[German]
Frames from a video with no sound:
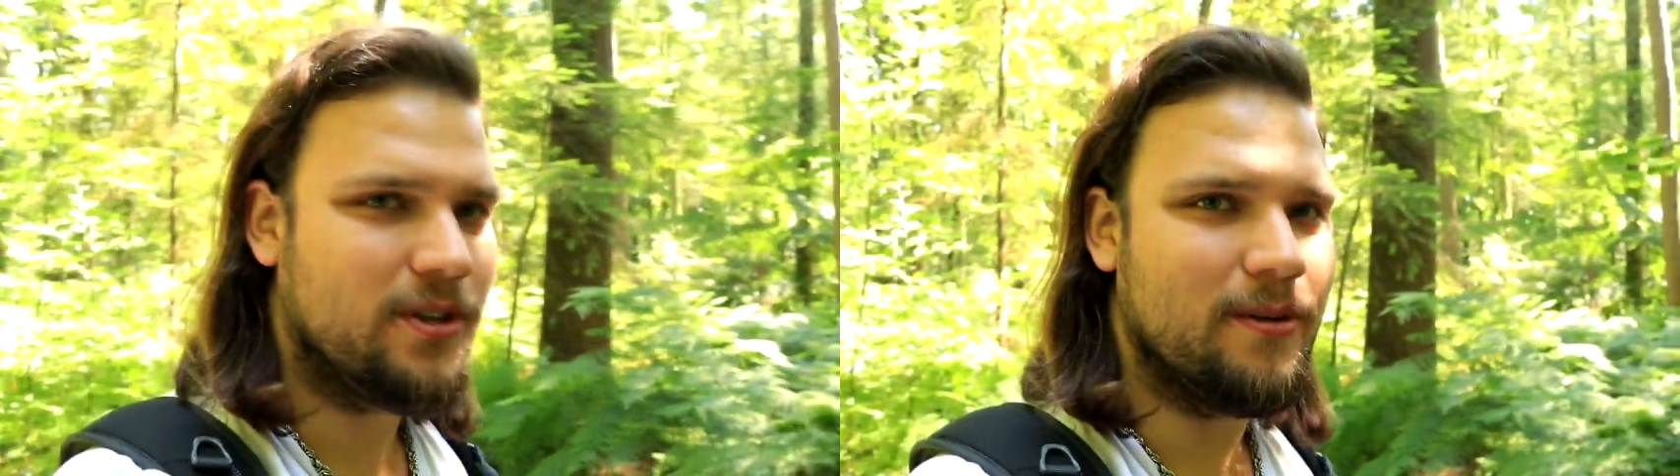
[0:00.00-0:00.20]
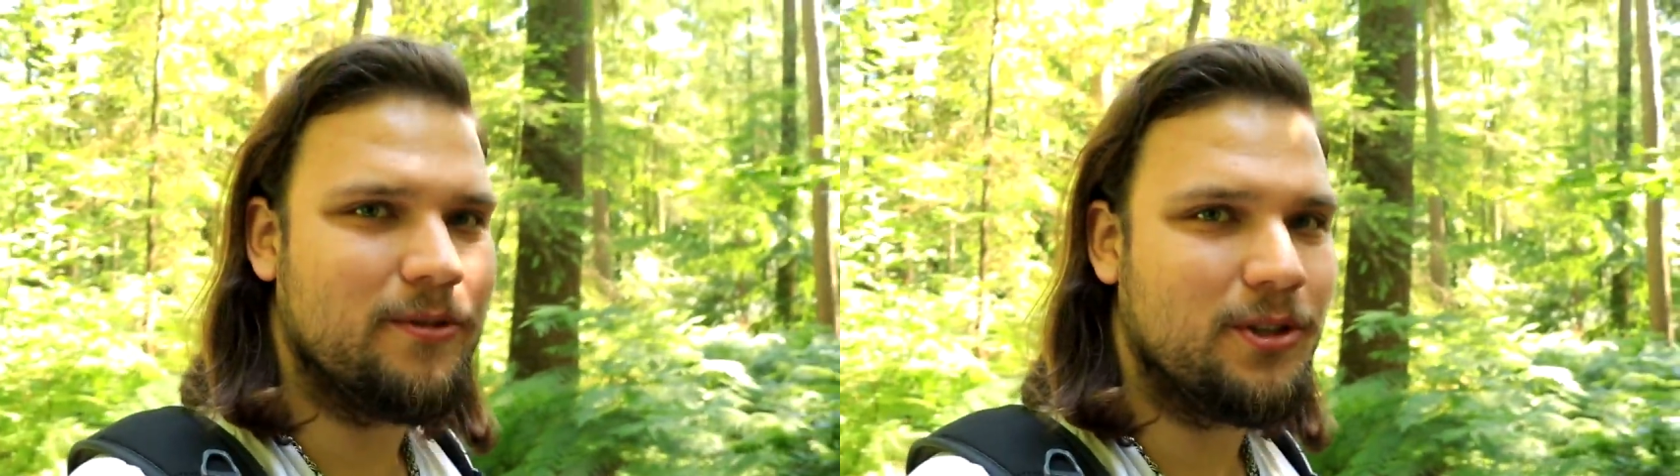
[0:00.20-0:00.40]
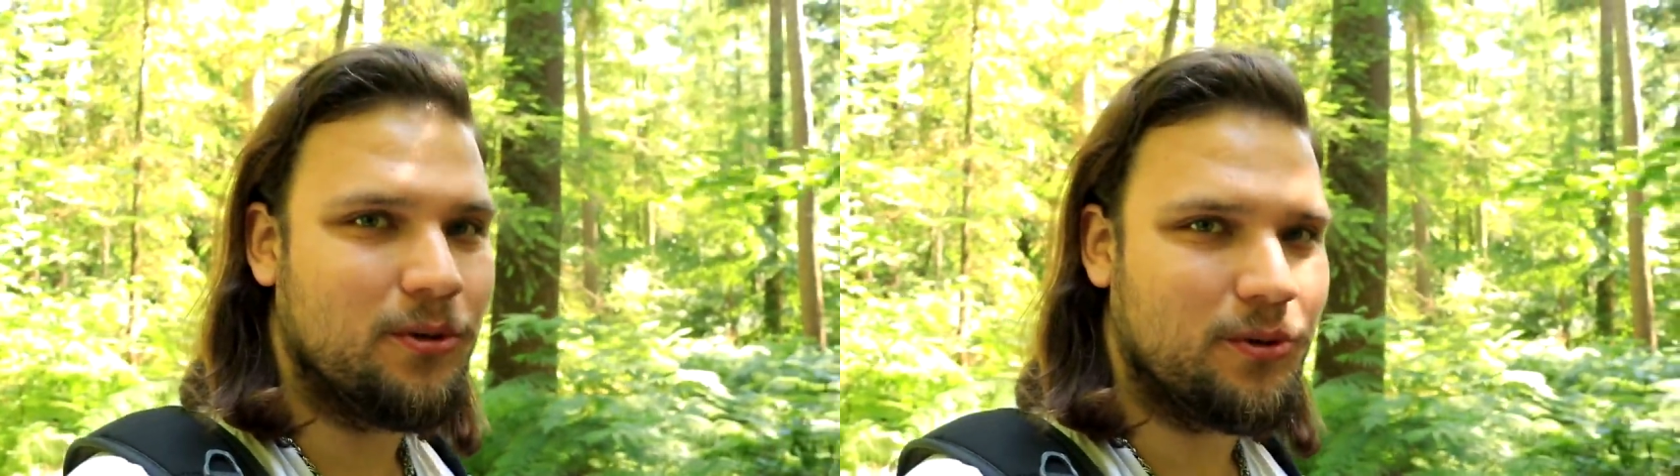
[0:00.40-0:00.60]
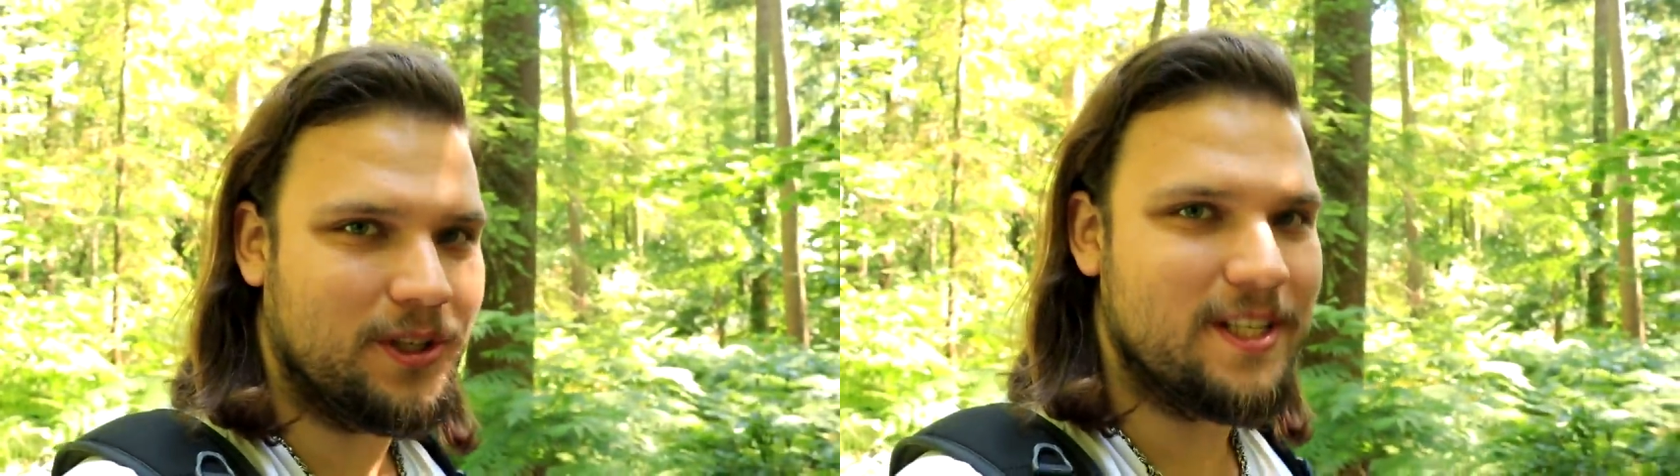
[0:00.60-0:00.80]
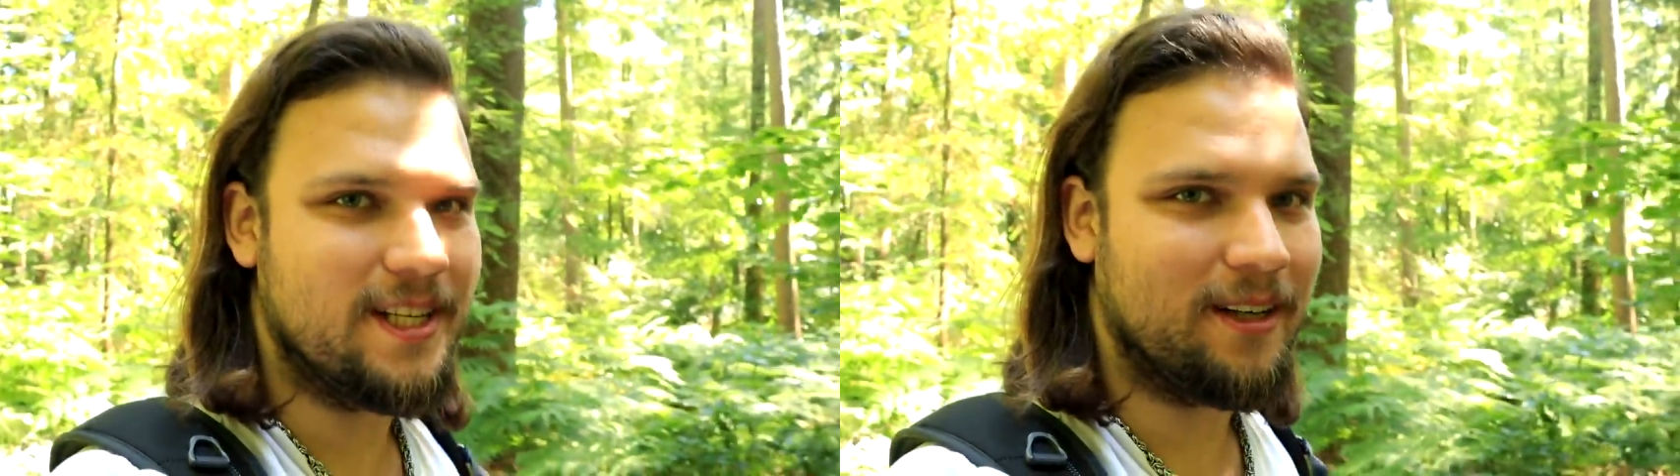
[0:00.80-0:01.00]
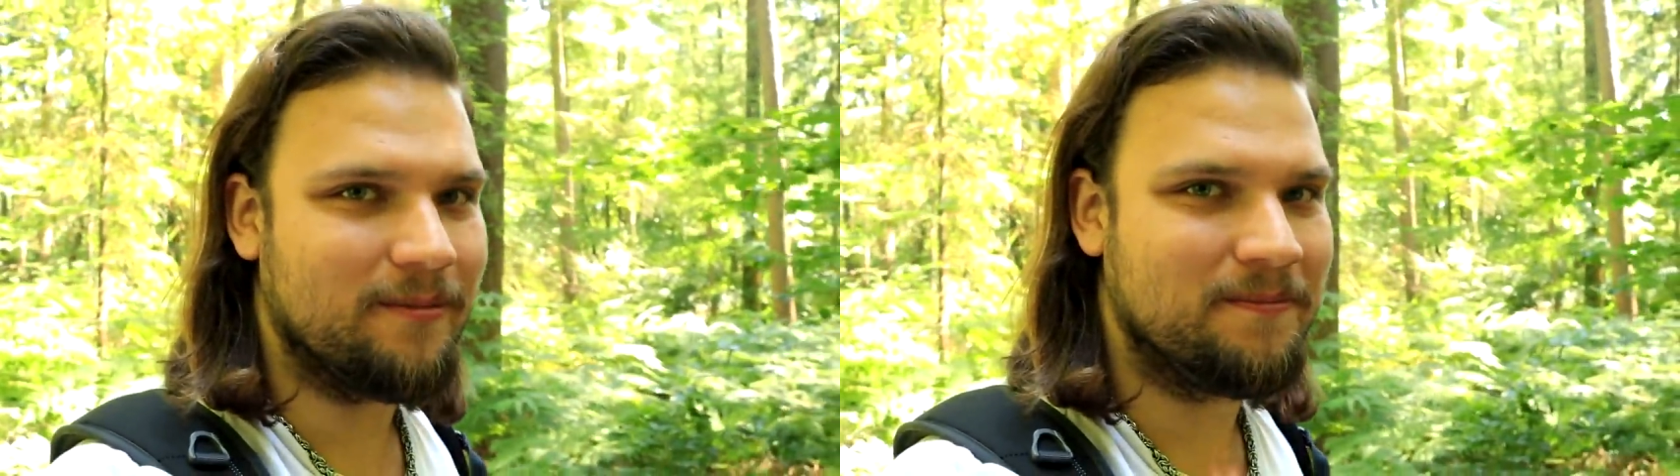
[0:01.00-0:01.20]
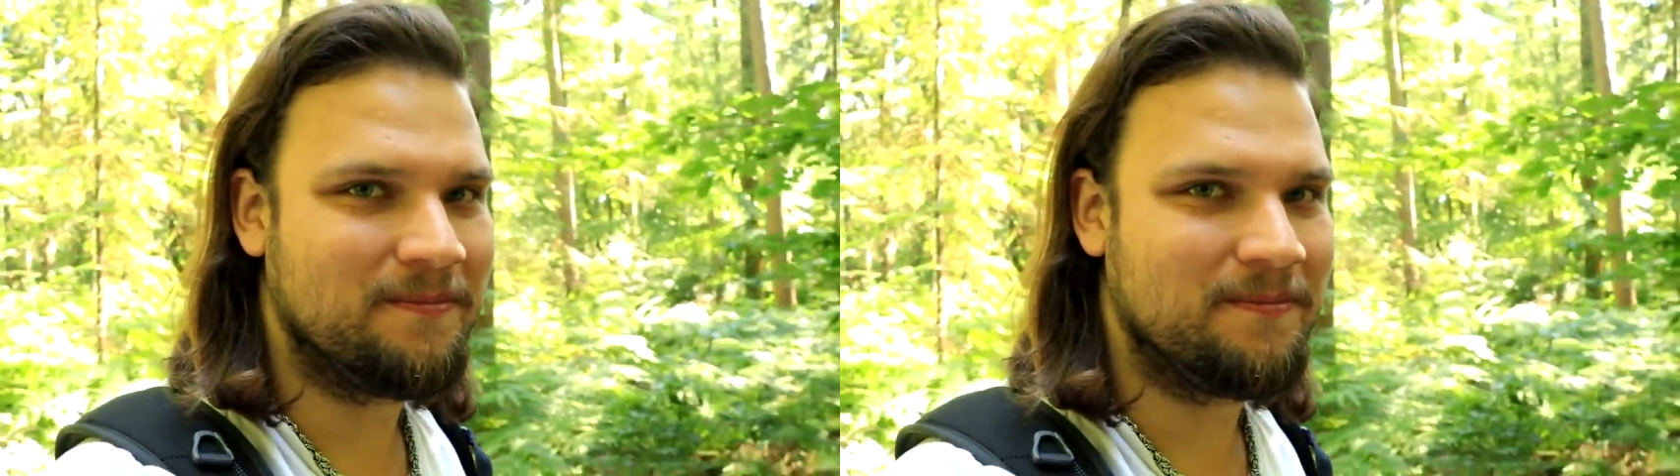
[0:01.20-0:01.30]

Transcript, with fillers: zu einem Video ohne Gesang.